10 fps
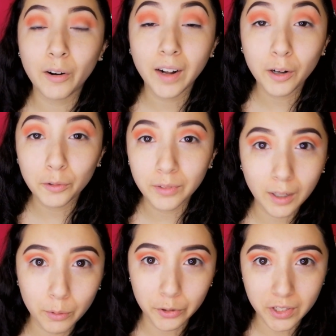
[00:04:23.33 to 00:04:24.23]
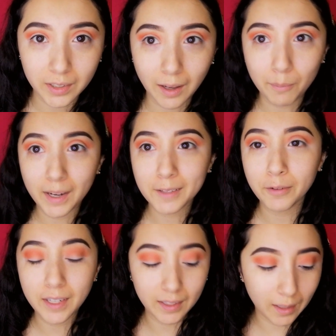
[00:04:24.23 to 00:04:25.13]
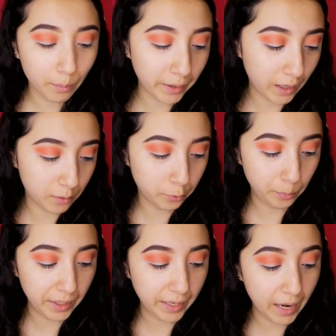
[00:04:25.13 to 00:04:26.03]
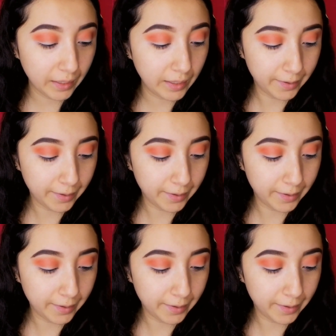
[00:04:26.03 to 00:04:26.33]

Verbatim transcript: Ahora con una brochita más finita para difuminar